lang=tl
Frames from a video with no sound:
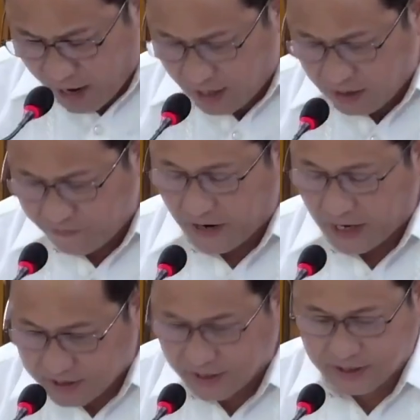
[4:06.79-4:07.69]
vile
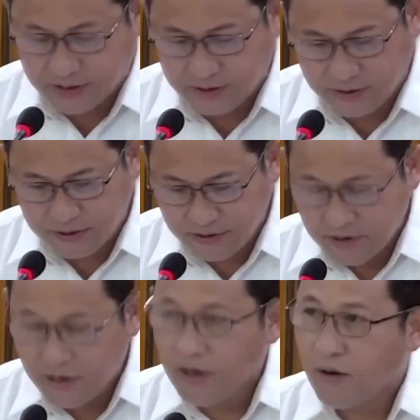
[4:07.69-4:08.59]
practice.
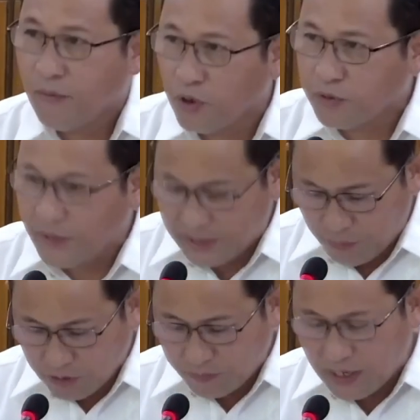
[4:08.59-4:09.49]
But
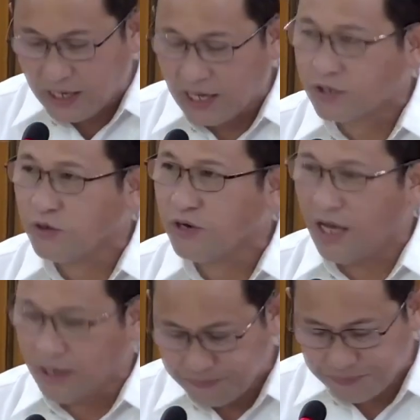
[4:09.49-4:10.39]
pasabot mga
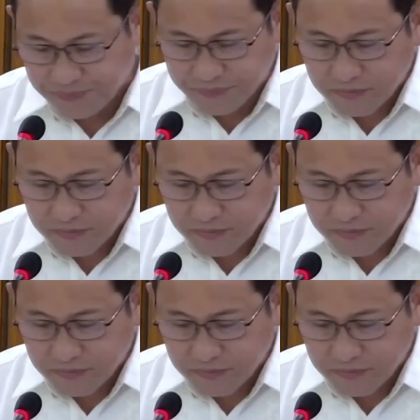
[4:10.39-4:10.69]
kaigsunan,